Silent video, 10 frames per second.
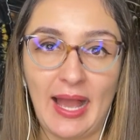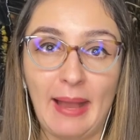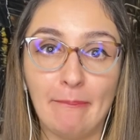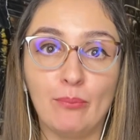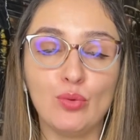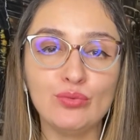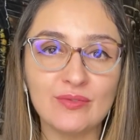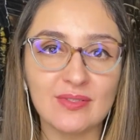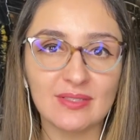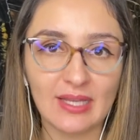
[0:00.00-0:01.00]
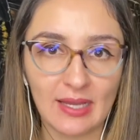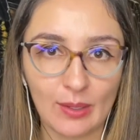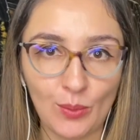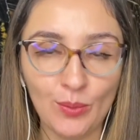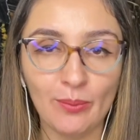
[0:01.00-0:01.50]
A
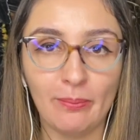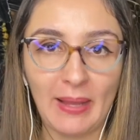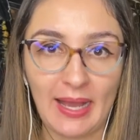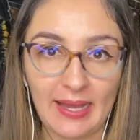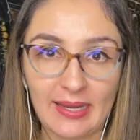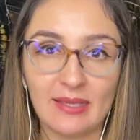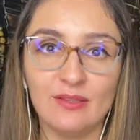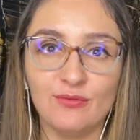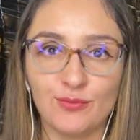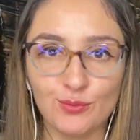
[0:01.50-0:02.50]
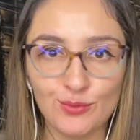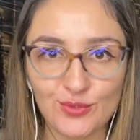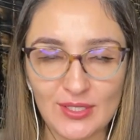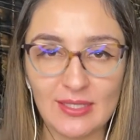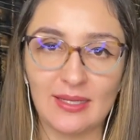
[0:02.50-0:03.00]
punção para
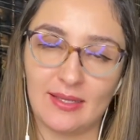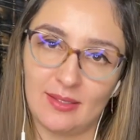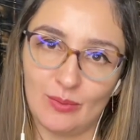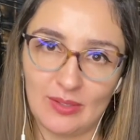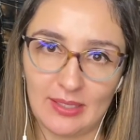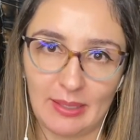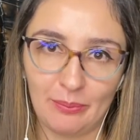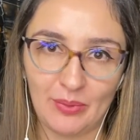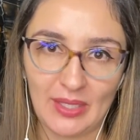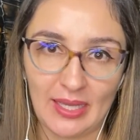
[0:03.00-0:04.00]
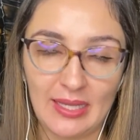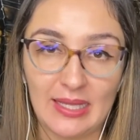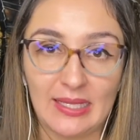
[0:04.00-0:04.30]
infundir a quimioterapia.